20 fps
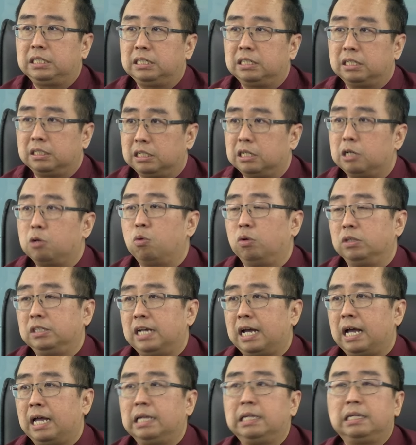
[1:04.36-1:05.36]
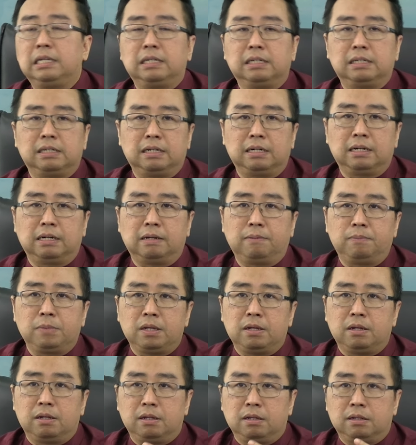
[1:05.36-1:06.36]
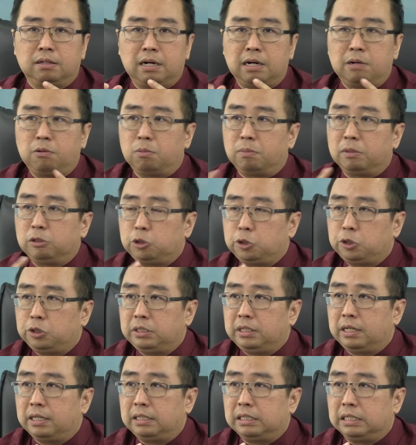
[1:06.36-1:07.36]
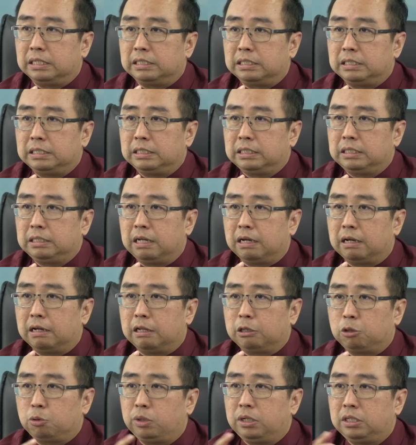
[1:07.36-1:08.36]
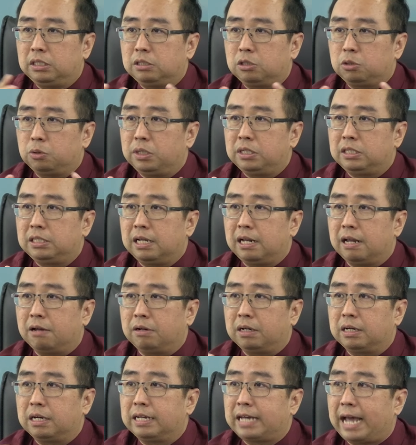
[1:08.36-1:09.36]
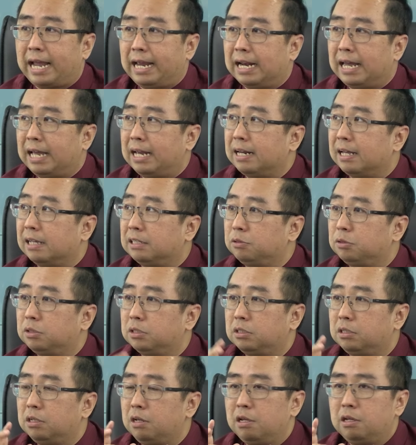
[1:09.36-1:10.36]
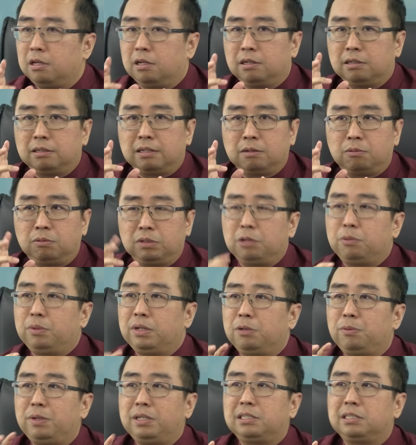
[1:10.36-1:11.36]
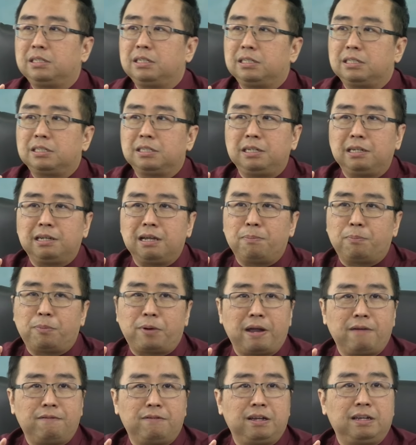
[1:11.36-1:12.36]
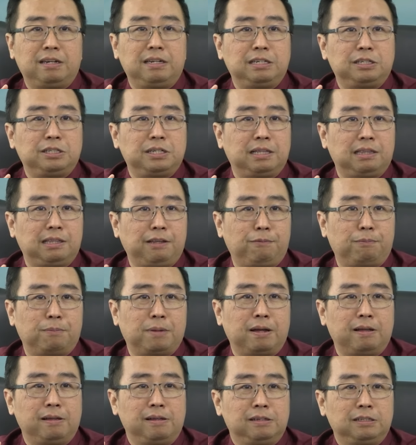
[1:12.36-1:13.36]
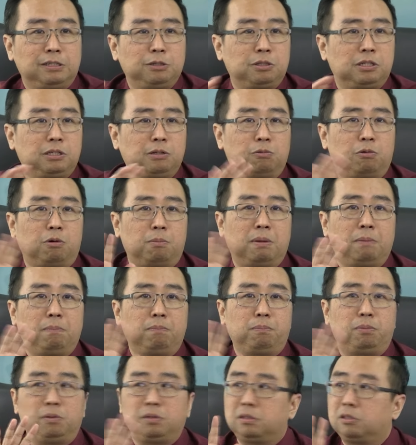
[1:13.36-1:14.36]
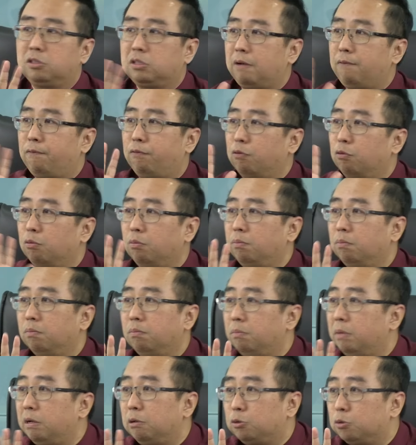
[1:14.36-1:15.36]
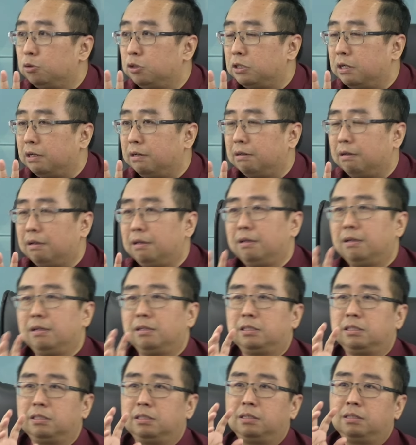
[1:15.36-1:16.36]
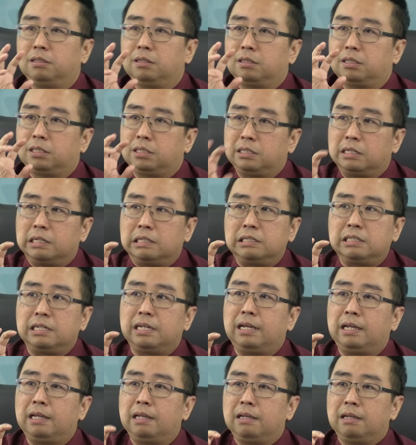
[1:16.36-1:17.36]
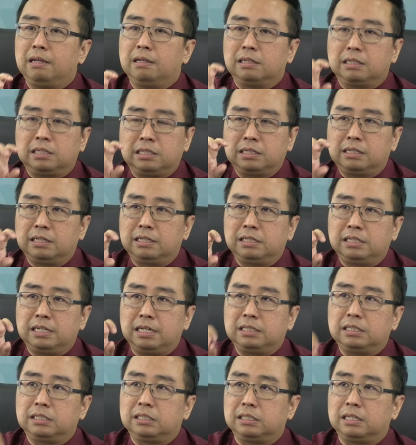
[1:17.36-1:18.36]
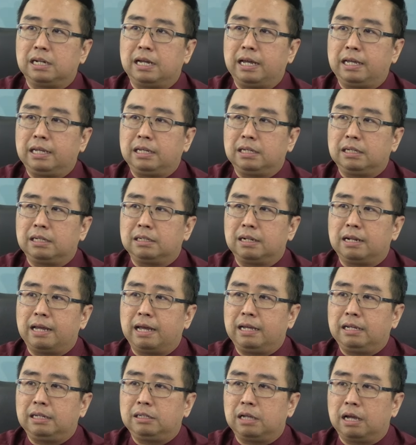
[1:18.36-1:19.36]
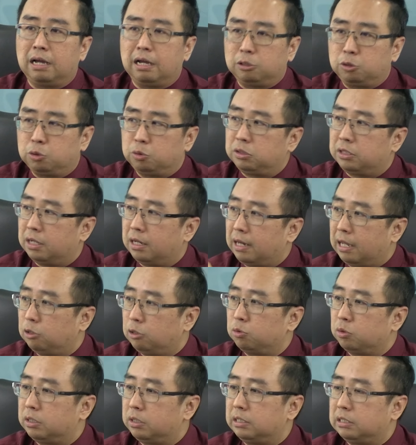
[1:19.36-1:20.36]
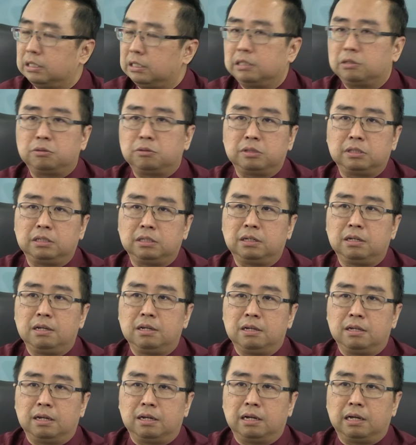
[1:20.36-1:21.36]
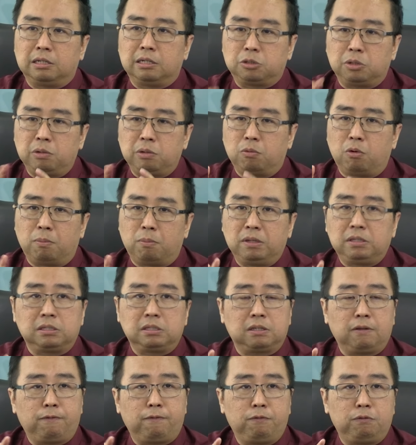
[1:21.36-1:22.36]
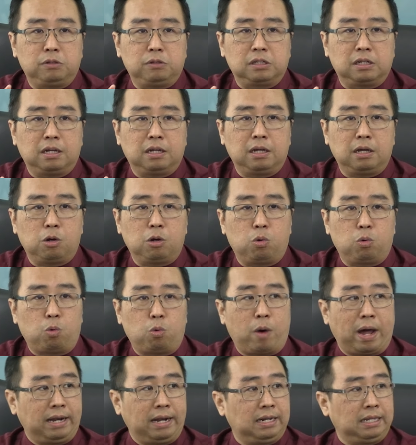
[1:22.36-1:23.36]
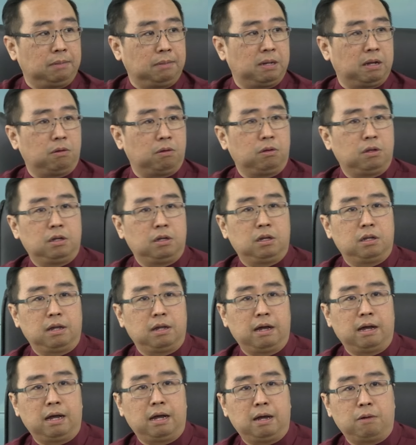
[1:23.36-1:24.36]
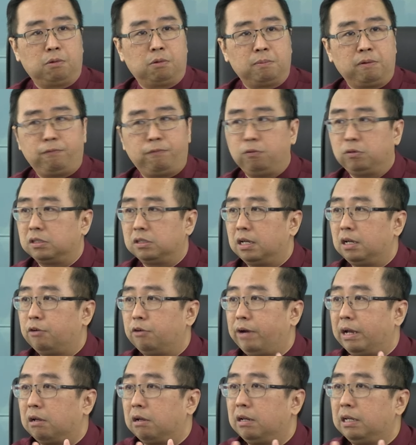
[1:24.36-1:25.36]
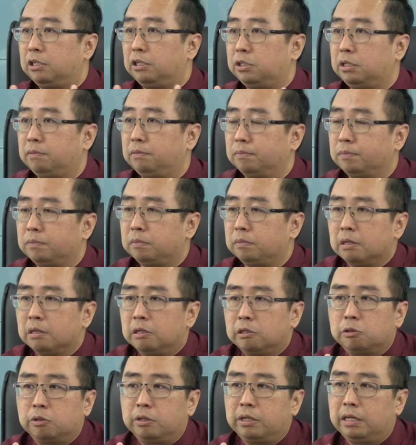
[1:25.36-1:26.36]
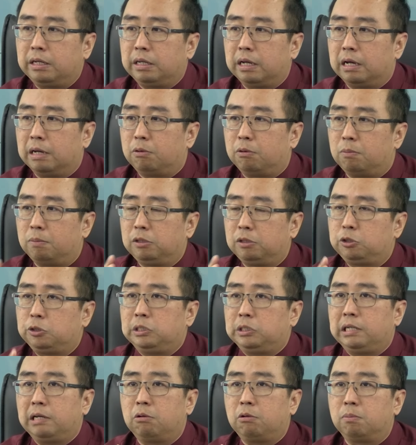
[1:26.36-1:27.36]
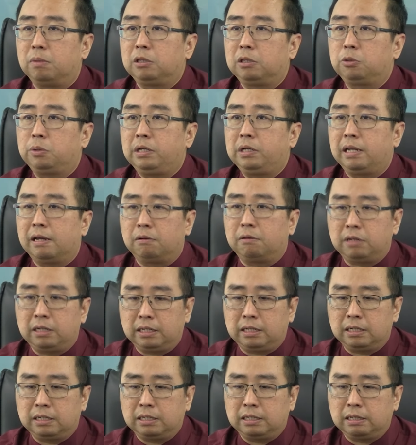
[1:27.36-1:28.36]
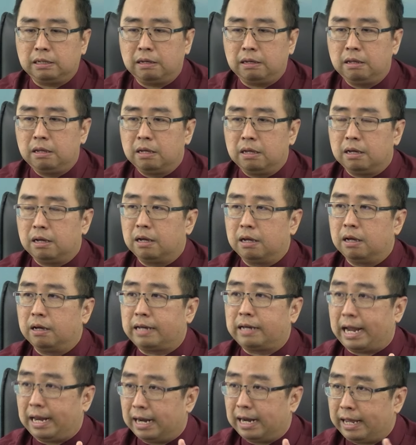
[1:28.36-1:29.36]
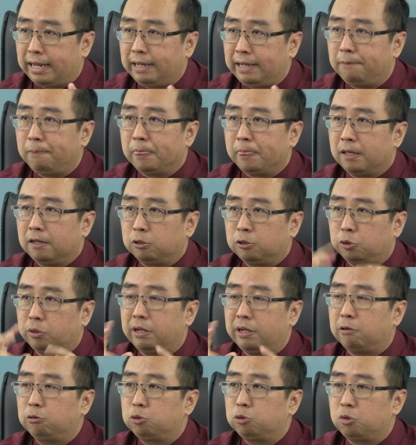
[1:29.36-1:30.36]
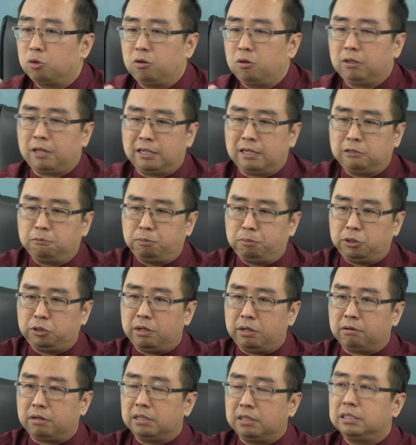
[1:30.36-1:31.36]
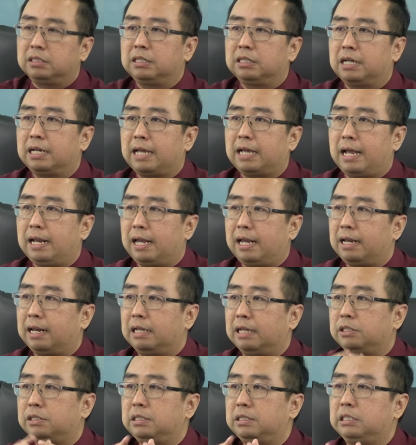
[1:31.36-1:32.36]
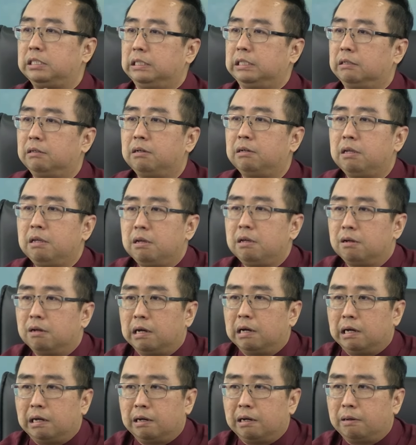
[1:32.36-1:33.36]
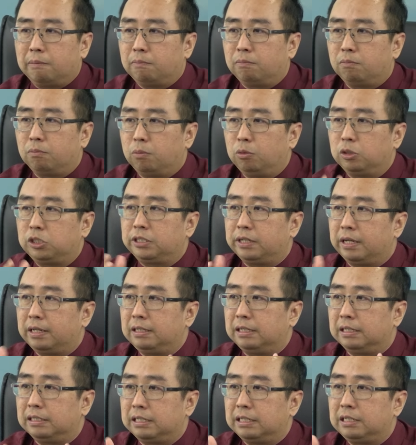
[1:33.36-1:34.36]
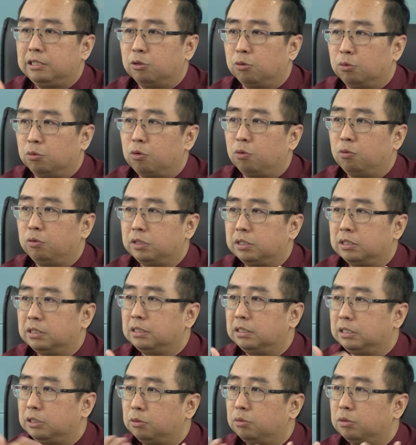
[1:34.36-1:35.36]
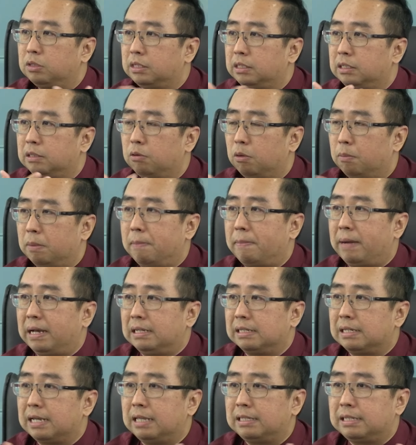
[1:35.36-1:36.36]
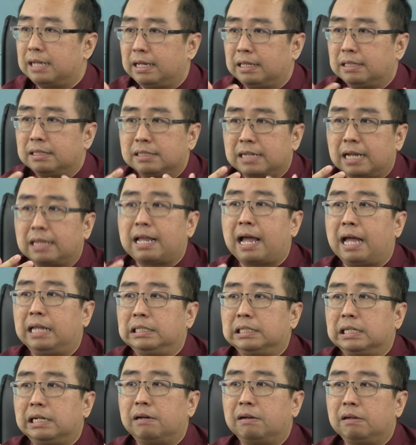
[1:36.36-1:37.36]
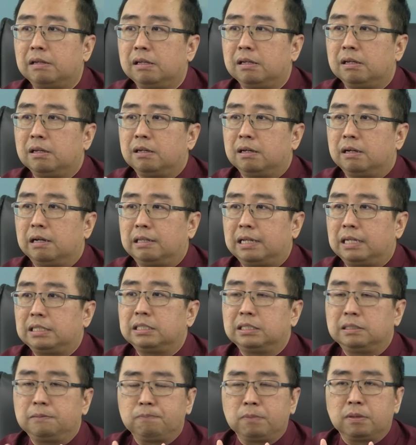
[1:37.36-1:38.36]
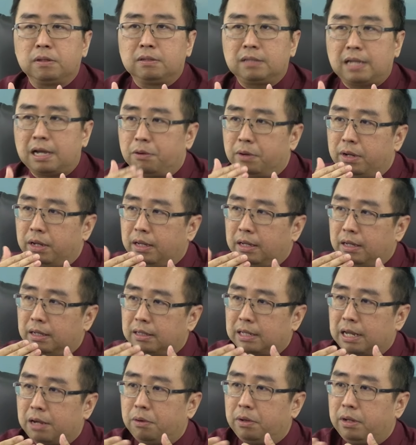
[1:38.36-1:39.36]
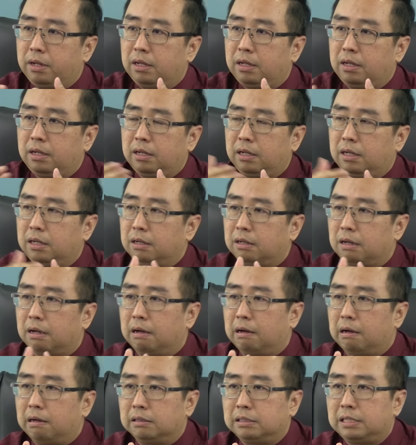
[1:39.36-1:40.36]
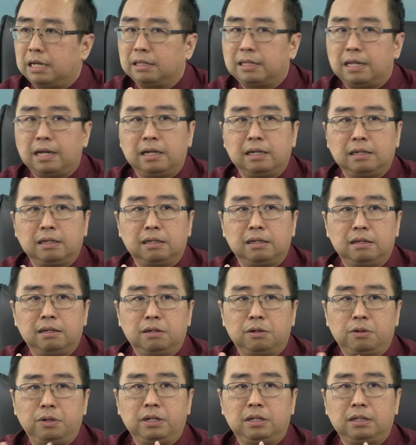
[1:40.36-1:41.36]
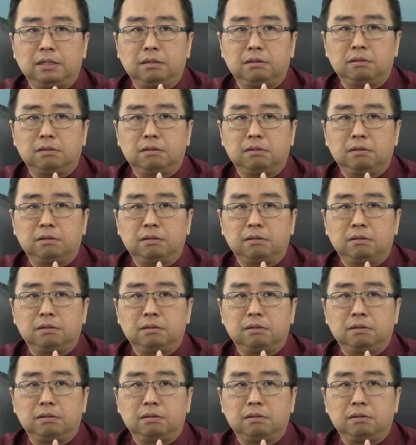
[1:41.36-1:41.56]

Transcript: 地的这个国家，啊，当然我们去年已经呃推推介了那个 guideline 啊，就是因为因为这个是一个 private initiative 嘛，就是我们不是政府没有出钱的，是私人界。私人界自己来来啊出钱来做的这个东西，啊，所以我们只是负责管理了，啊，我们负责 regulation，所以啊，我们去年我们推了那个啊 guideline，谁要做他就必须要跟着这个 guideline 来申请哦，啊，目前已经有公司就跟我们买下，在在谈着了，啊，但是他会他会啊相当会。